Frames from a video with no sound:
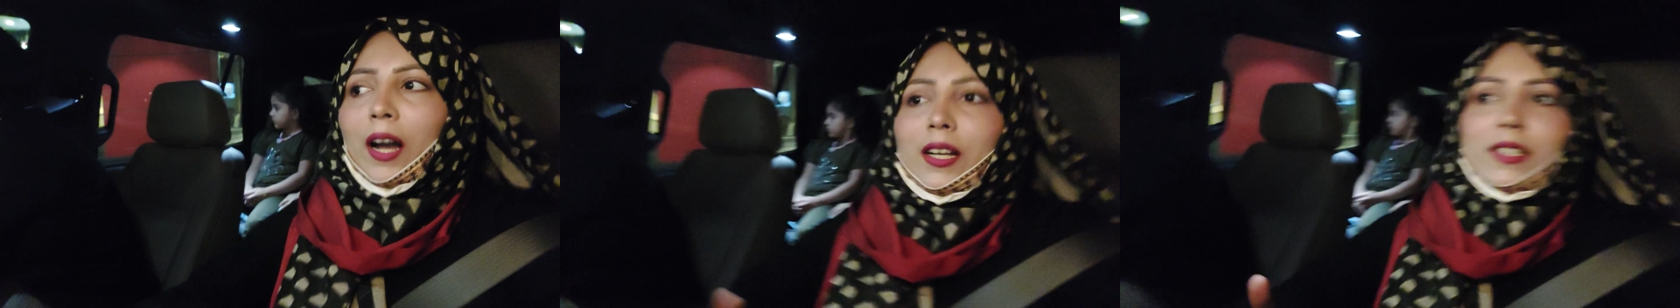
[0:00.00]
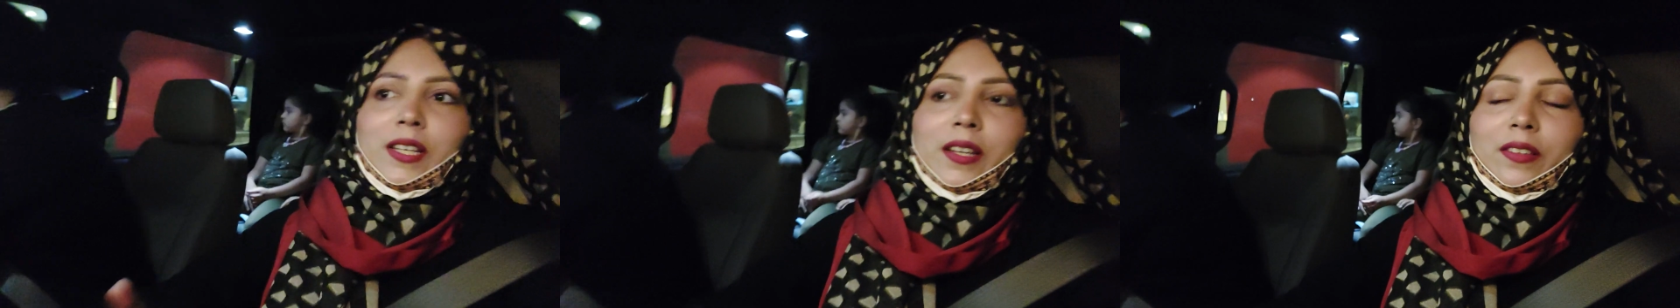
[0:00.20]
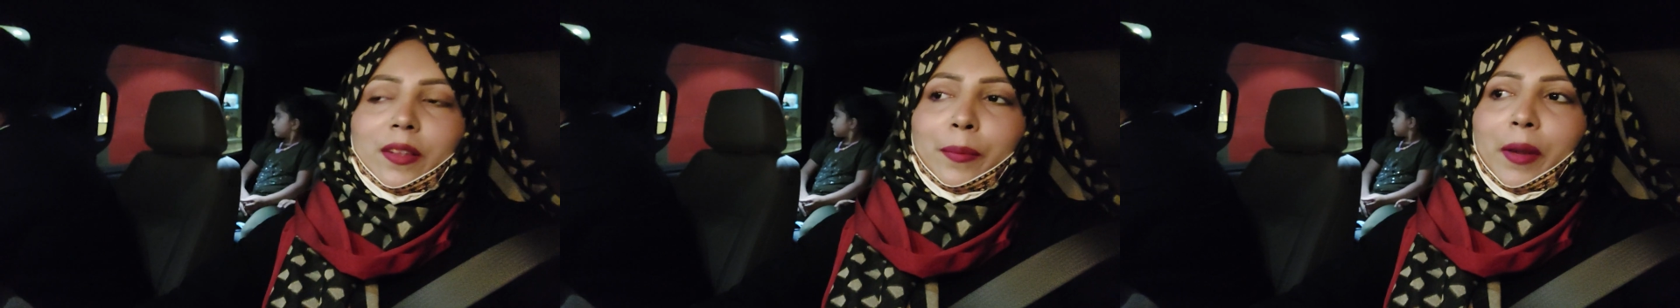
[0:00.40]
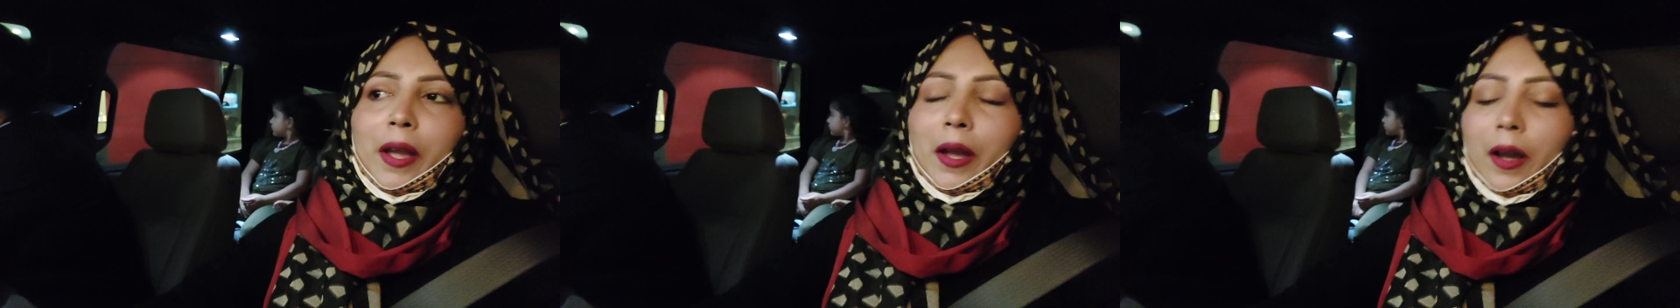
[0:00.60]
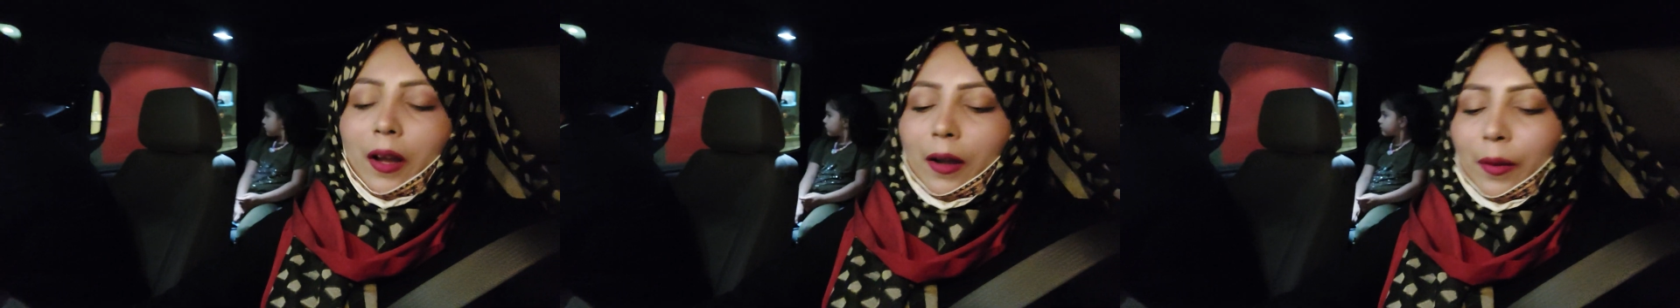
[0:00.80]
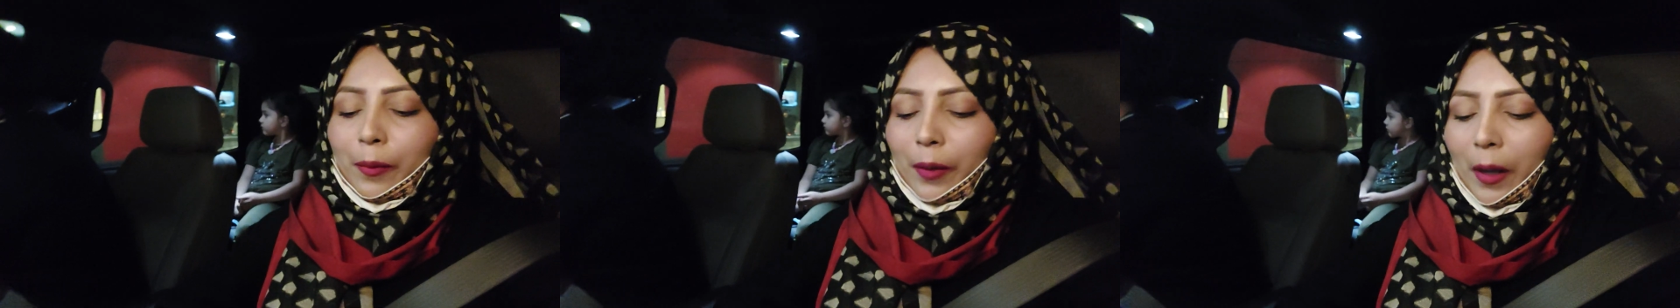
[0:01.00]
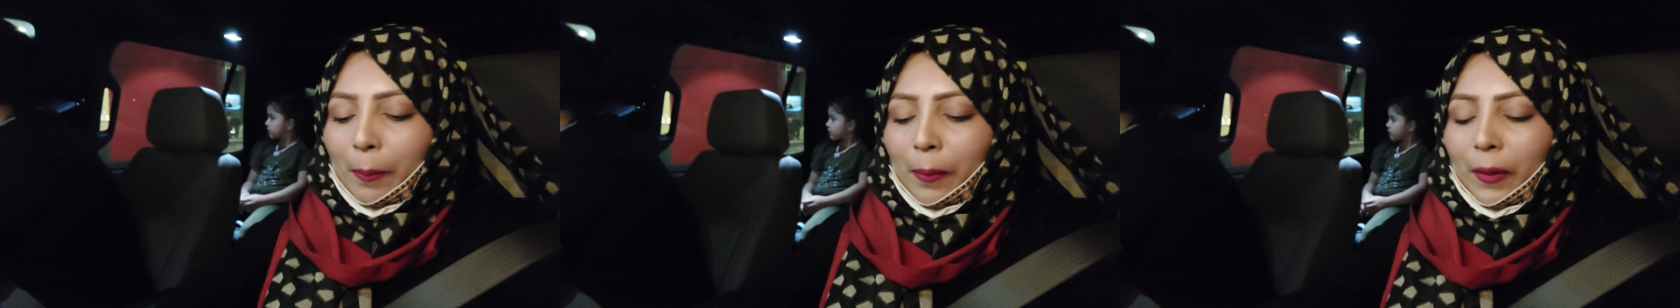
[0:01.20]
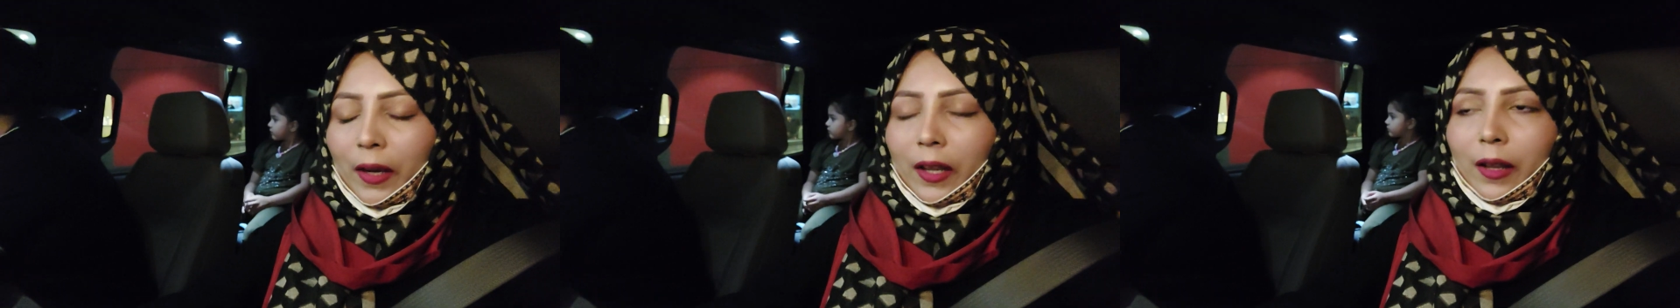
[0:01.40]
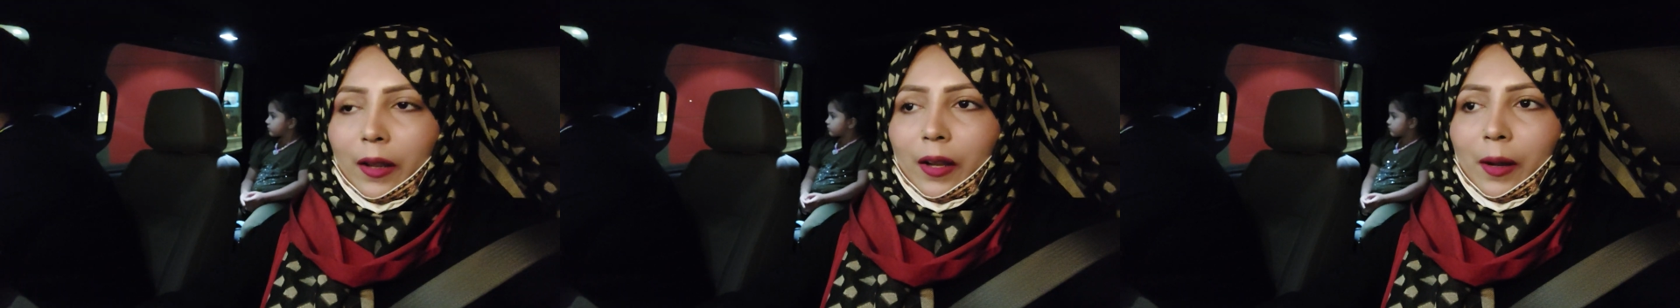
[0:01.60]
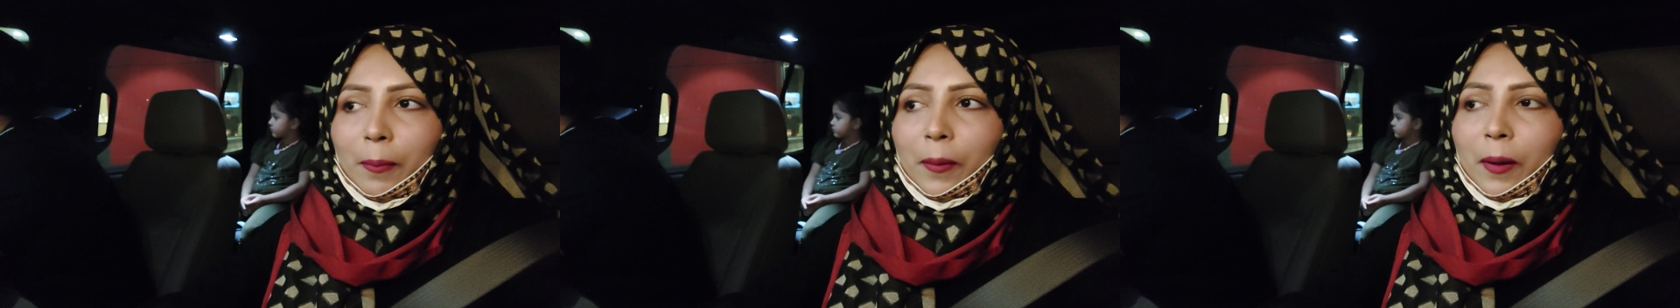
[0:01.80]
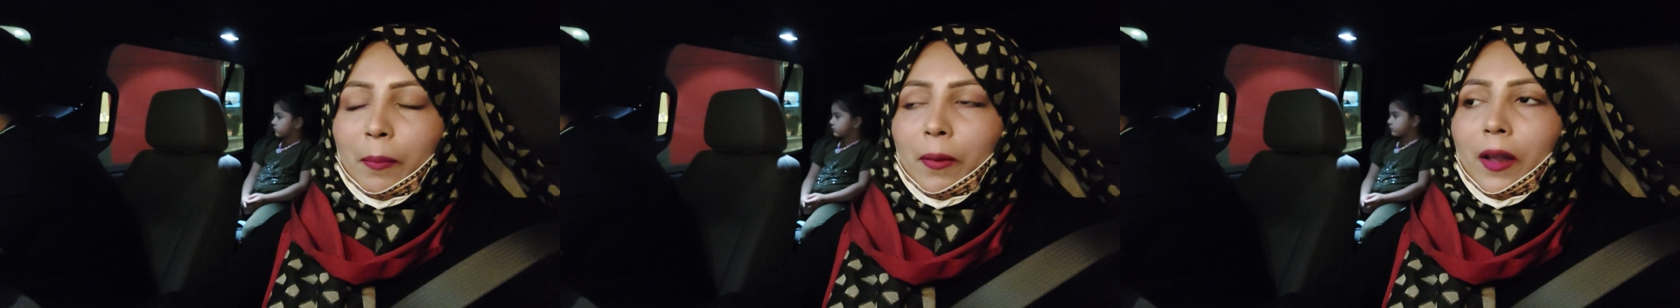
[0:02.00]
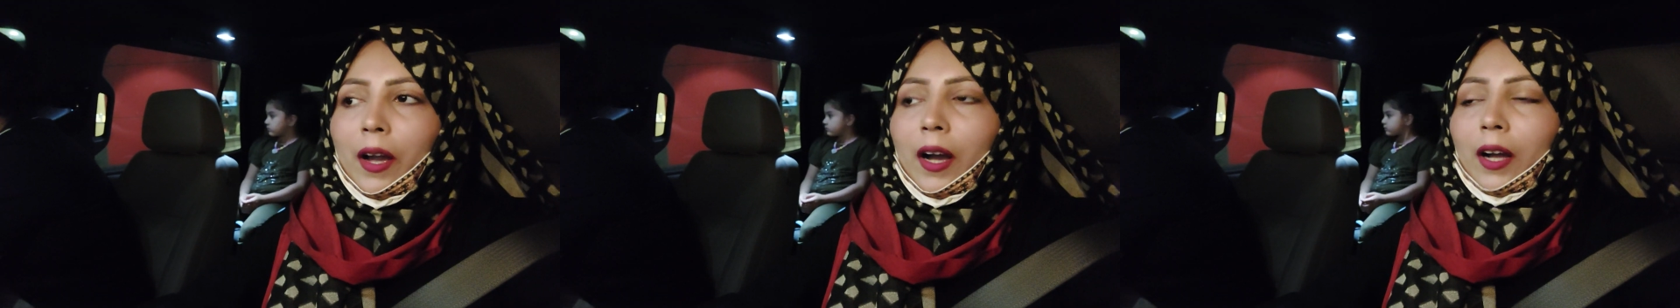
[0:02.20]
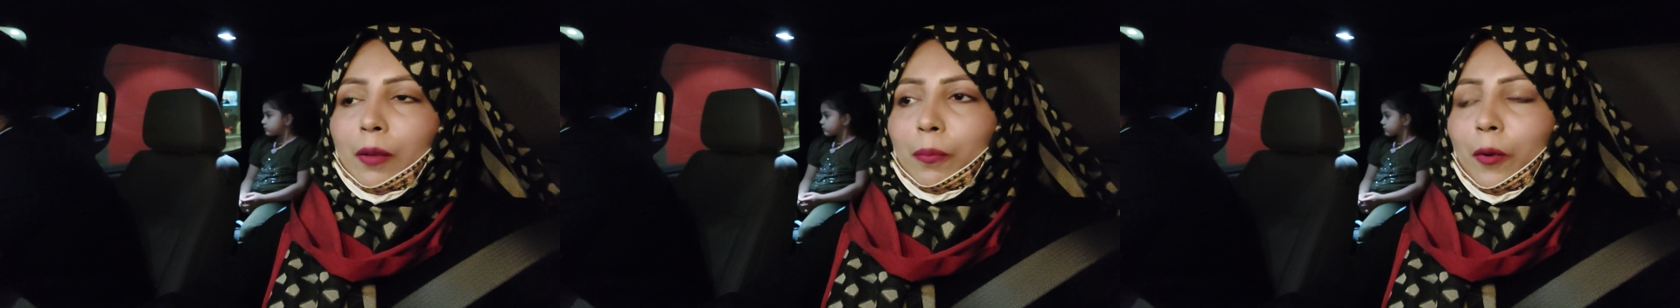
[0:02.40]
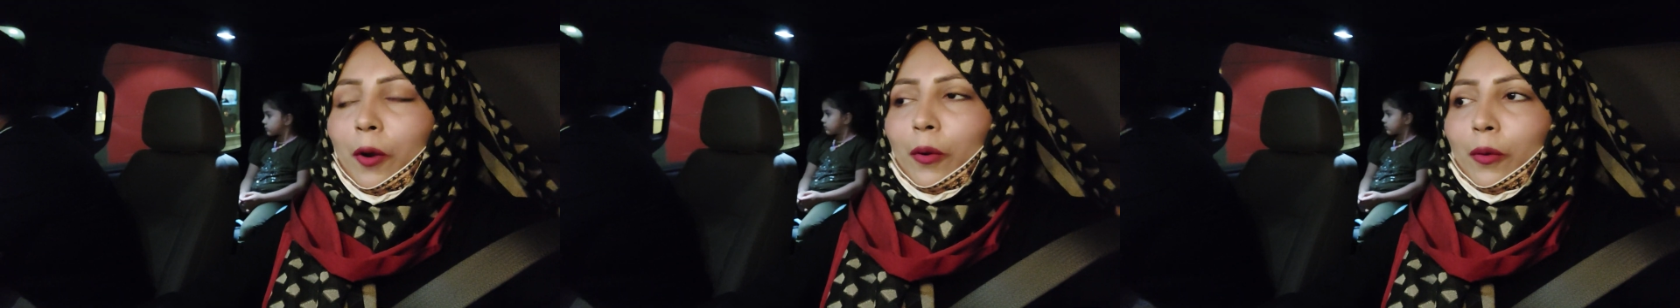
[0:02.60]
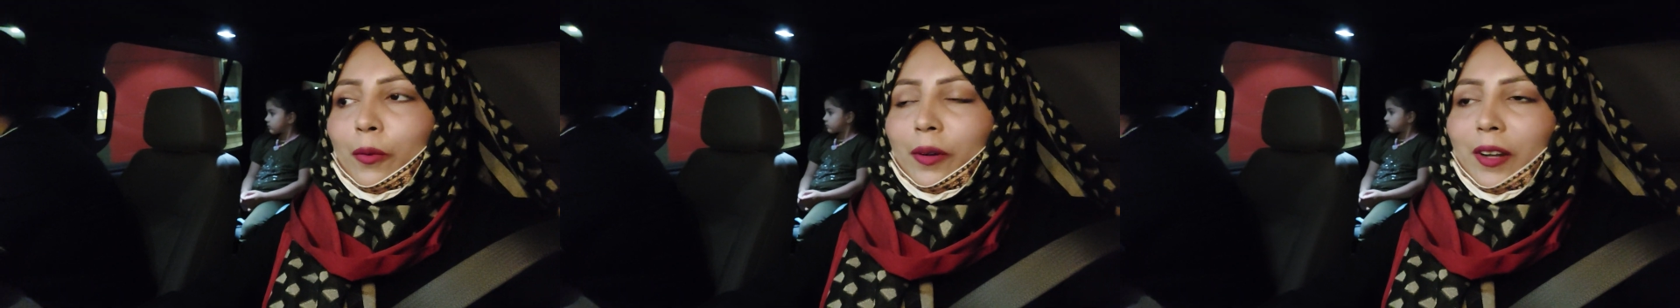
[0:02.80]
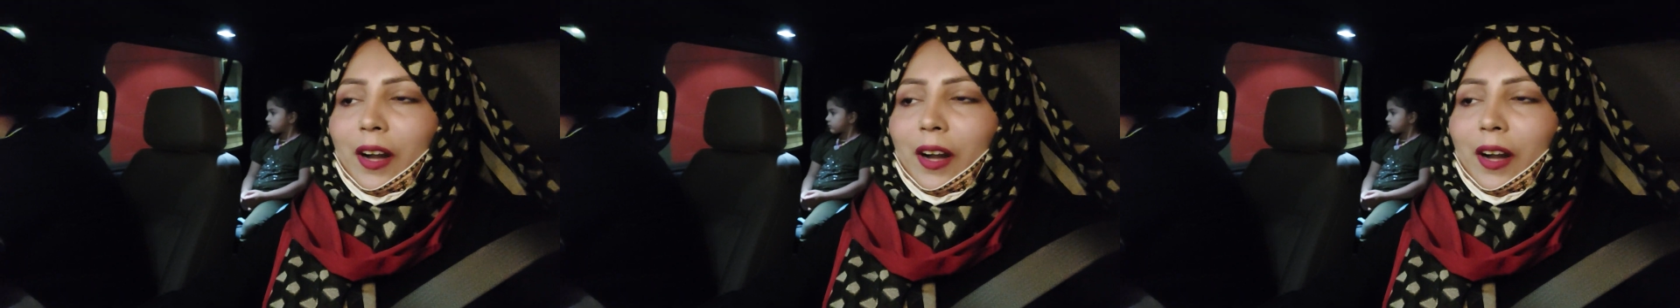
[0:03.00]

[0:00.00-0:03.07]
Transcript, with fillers: आज जैसे मैं अपने अपने भी हाथ पाँव